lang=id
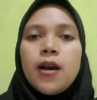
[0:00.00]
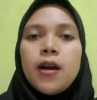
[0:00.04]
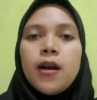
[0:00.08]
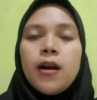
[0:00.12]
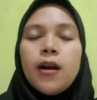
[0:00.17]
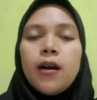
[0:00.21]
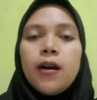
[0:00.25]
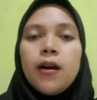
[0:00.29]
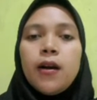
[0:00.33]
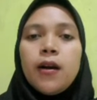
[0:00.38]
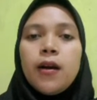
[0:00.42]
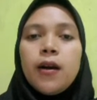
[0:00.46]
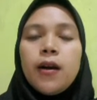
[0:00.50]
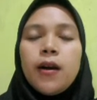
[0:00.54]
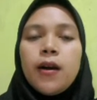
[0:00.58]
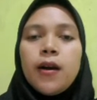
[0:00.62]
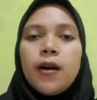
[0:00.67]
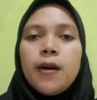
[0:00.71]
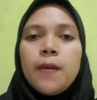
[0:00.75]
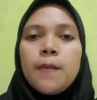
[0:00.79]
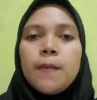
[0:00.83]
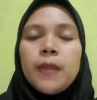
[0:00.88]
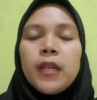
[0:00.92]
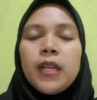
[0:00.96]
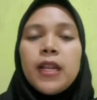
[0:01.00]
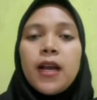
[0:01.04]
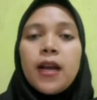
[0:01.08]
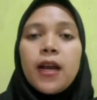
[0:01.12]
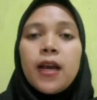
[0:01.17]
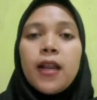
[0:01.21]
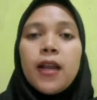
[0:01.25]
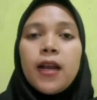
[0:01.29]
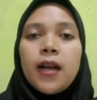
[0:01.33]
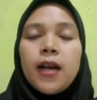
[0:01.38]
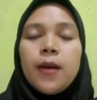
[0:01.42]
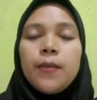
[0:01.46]
Eh,
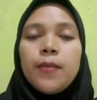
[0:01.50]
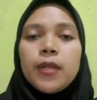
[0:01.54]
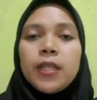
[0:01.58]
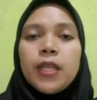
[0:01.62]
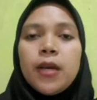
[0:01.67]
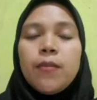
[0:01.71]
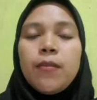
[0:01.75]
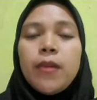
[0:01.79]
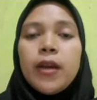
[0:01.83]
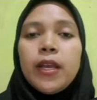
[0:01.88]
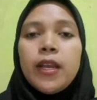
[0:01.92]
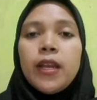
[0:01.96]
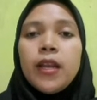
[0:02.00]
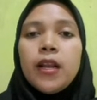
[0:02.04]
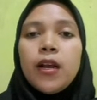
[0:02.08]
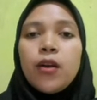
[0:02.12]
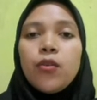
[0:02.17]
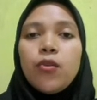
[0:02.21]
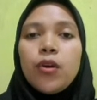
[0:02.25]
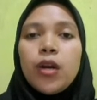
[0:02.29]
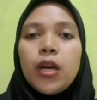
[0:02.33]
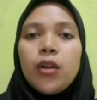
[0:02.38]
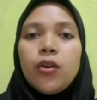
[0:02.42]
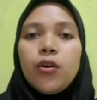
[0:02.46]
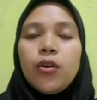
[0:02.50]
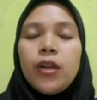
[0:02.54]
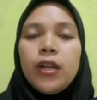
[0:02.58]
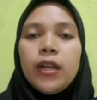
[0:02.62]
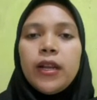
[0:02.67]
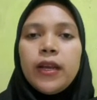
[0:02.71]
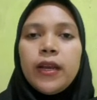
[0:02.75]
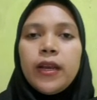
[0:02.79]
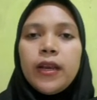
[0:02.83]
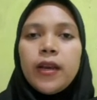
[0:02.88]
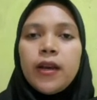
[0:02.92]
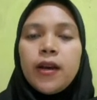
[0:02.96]
langkah-langkah uh, pertama yang dilakukan
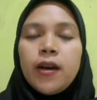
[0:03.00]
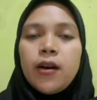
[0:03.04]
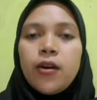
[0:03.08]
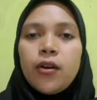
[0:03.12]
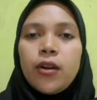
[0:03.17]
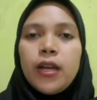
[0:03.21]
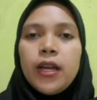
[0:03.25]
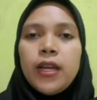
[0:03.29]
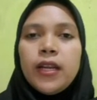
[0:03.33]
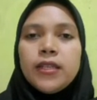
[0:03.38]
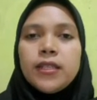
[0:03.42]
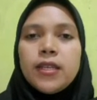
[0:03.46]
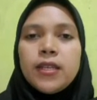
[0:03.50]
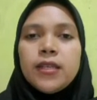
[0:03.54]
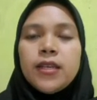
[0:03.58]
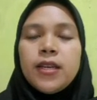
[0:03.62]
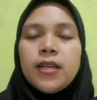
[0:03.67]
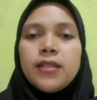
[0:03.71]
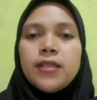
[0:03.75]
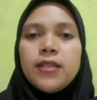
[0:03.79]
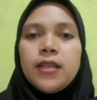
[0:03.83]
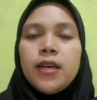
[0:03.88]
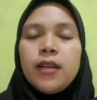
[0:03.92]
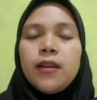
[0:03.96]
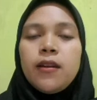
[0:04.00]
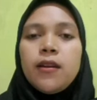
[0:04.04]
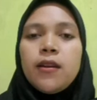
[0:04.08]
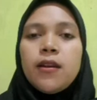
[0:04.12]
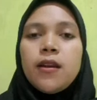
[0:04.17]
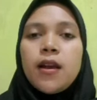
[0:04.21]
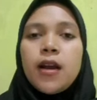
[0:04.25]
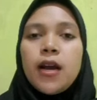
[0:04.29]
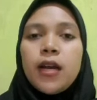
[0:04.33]
oleh organisasi ASEAN